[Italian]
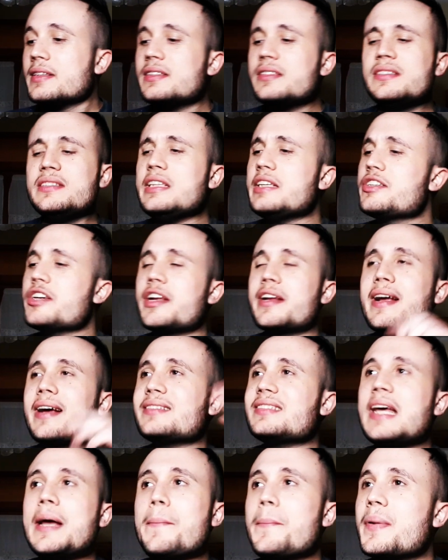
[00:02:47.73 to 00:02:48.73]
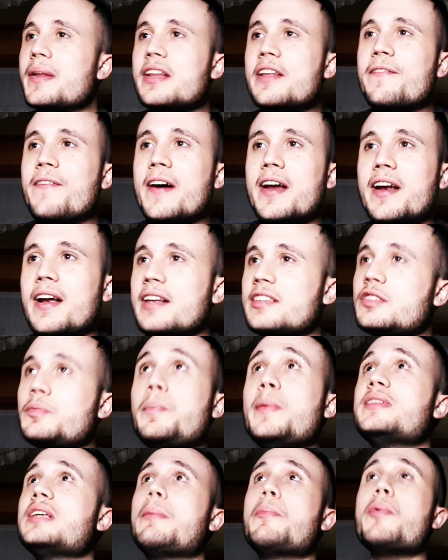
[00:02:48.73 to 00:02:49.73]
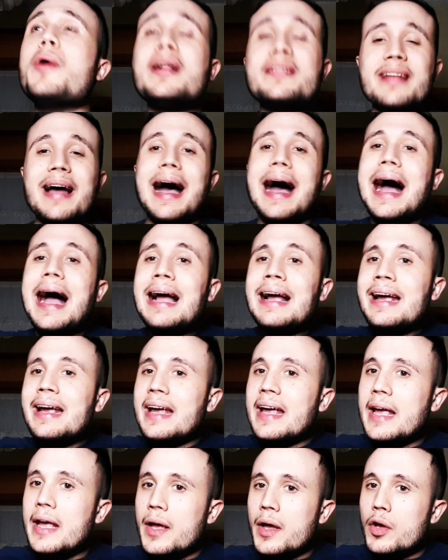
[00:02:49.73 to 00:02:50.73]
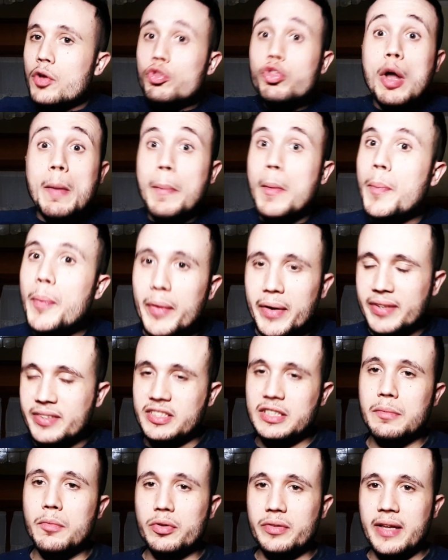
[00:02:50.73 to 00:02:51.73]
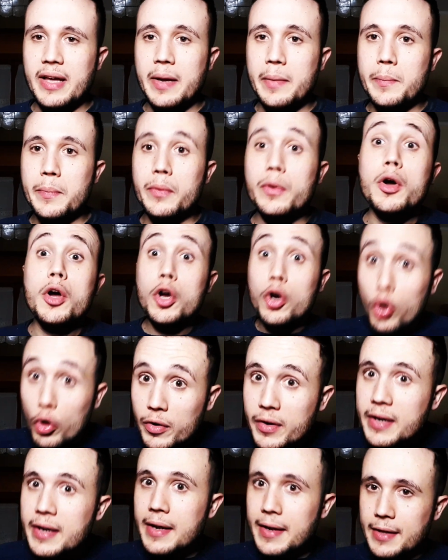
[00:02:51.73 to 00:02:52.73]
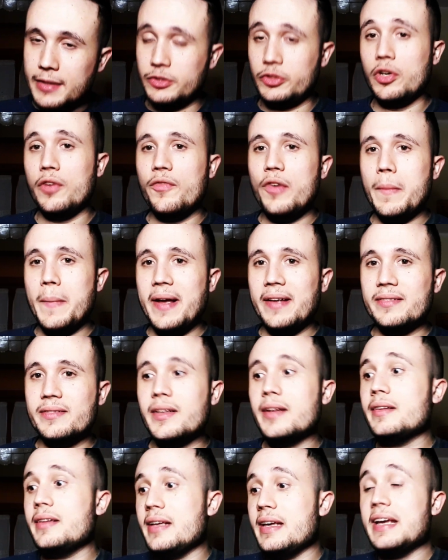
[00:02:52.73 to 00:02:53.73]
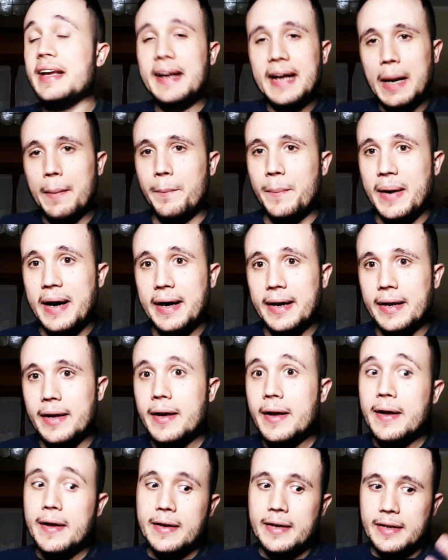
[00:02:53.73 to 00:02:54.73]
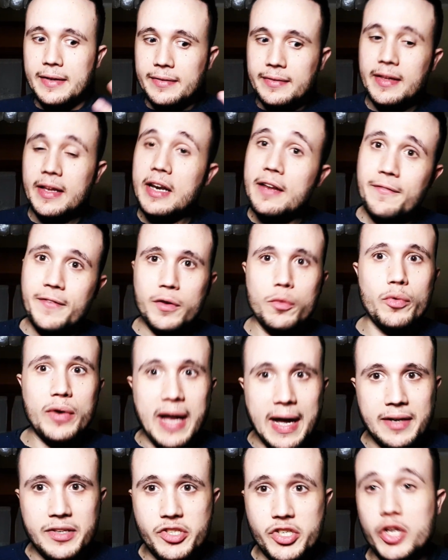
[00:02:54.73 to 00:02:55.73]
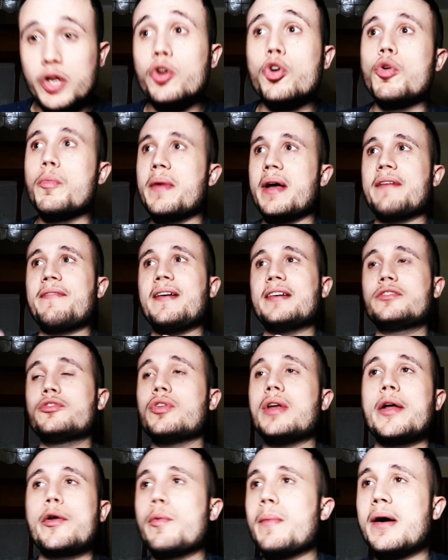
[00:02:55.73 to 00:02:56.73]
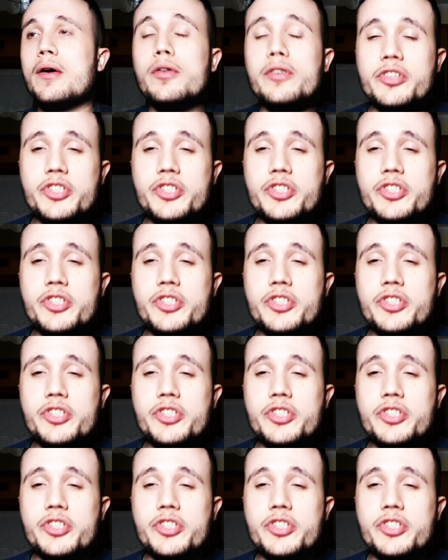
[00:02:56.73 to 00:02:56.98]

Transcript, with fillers: si cerca sempre di fare la spesa più alta anche dopo pochissimo tempo, con il rischio ovviamente di incappare in delle figuracce, come ha fatto la Roma con